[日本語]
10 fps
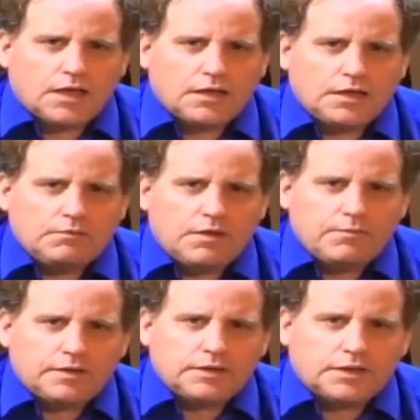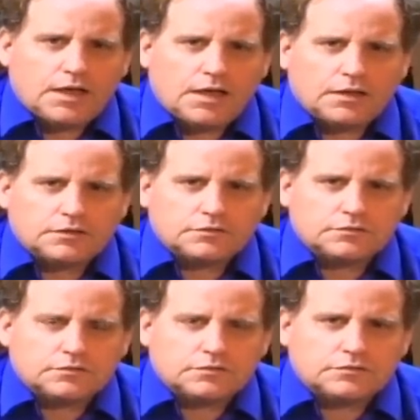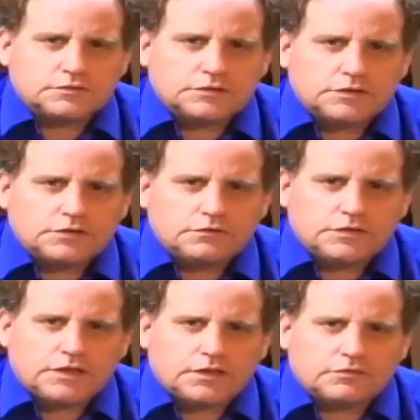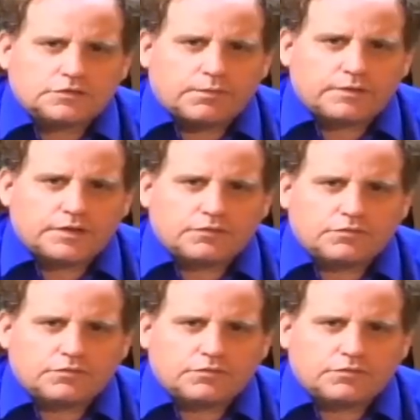今までがこの石油利権のために